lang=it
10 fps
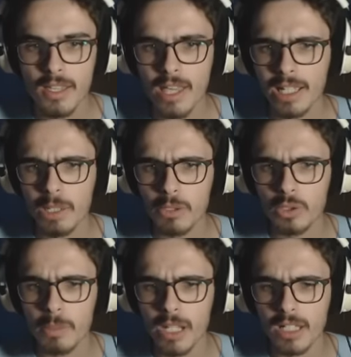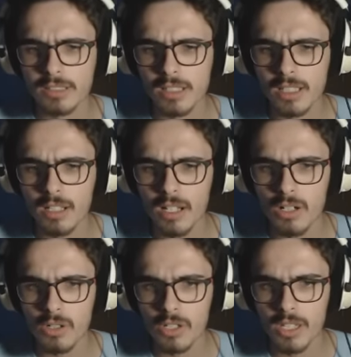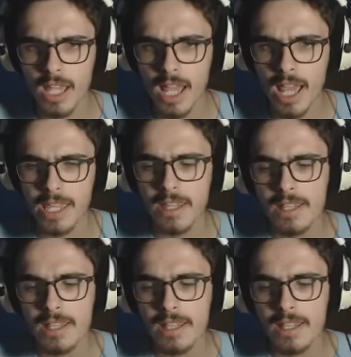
e anche questo brick, sì, ok